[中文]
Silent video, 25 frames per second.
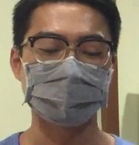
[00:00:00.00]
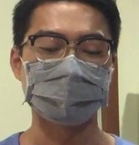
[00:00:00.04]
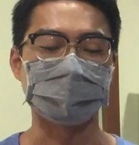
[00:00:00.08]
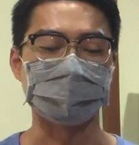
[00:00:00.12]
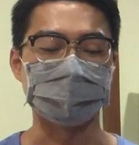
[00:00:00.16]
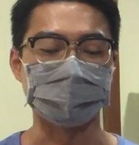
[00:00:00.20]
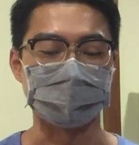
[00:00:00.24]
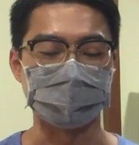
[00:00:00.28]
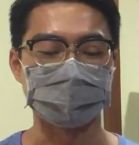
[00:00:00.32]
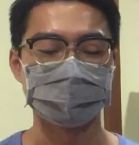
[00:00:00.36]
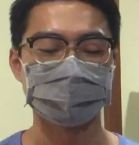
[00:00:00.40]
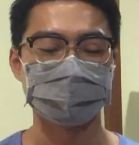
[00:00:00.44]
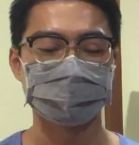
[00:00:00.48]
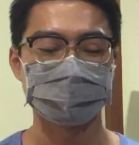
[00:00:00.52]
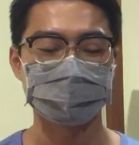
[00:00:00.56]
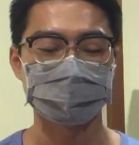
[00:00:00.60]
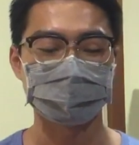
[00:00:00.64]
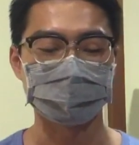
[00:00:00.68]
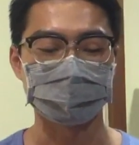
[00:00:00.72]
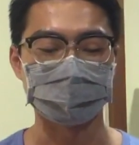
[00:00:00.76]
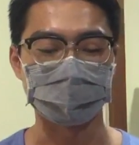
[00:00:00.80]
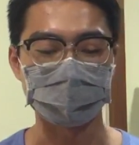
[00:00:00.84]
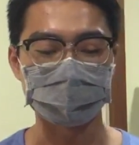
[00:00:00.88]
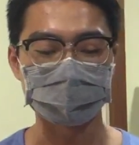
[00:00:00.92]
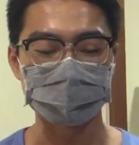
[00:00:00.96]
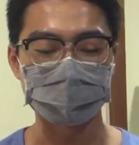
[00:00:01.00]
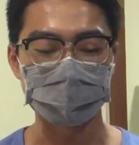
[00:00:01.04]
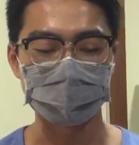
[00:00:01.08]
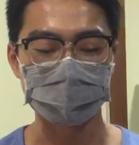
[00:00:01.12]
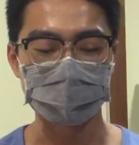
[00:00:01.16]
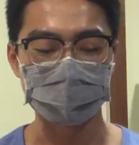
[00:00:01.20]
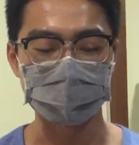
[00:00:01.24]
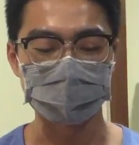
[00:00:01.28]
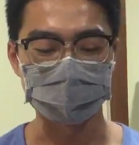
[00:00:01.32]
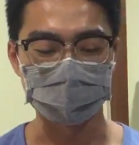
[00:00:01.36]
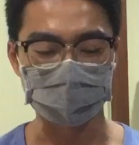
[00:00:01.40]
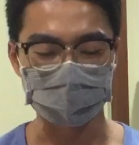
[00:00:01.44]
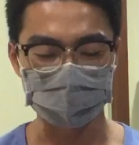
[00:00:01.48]
什么？不要掉
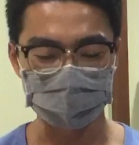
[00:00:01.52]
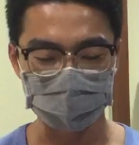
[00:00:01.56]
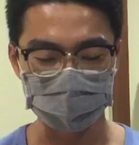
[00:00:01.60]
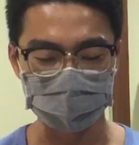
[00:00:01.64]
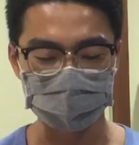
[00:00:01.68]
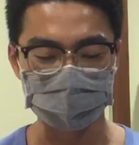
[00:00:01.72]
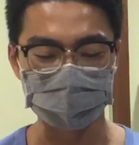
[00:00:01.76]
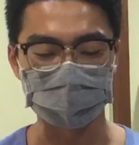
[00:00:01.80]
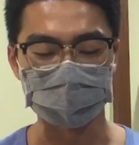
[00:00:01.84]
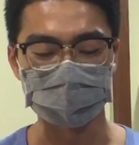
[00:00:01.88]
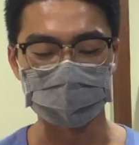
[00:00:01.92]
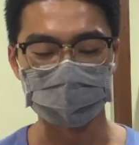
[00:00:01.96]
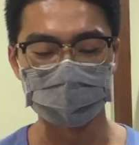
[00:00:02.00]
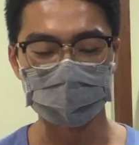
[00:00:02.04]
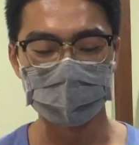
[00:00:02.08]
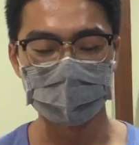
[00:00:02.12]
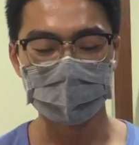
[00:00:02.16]
到游戏中。